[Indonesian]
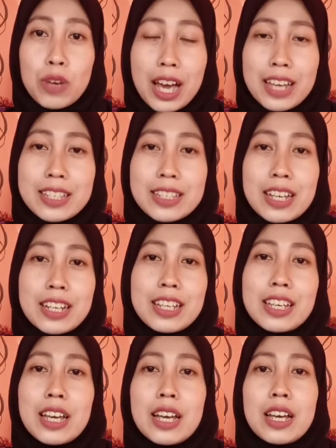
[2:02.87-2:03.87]
guys
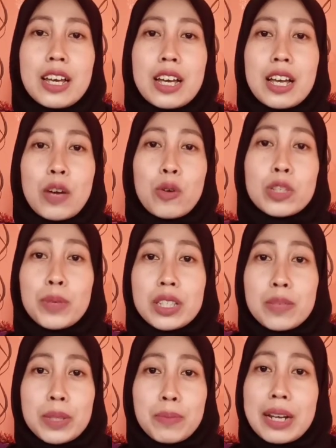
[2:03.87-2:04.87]
jadi aku
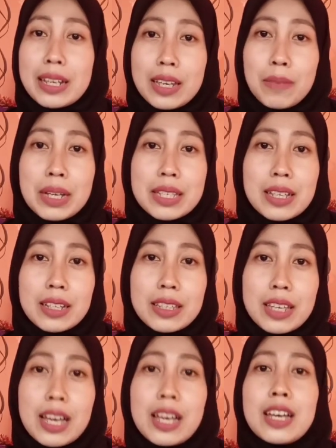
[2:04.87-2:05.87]
cepat-cepat beli
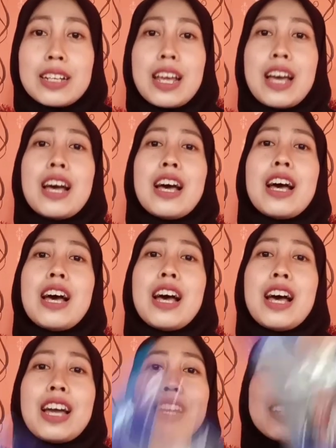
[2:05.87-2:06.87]
maskernya
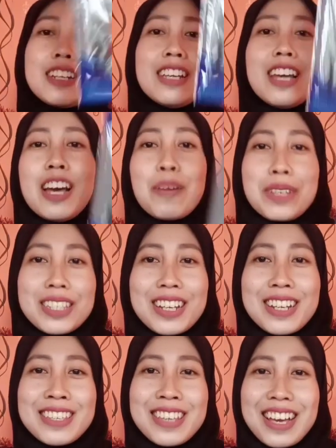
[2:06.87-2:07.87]
dan ini dia
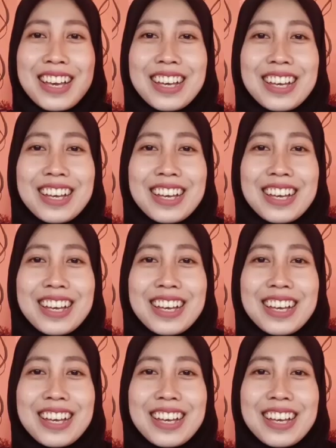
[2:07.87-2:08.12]
maskernya